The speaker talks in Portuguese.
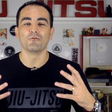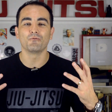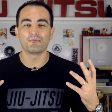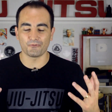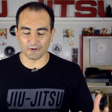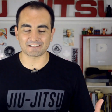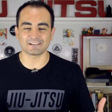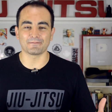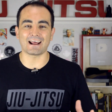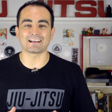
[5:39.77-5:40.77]
Um forte
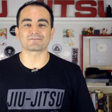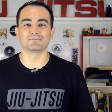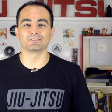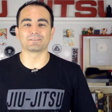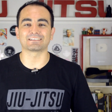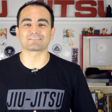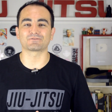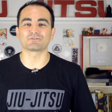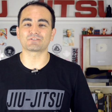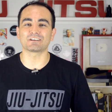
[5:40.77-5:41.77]
abraço, muito mais ação
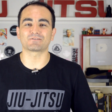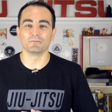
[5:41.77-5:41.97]
Jiu-Jitsu,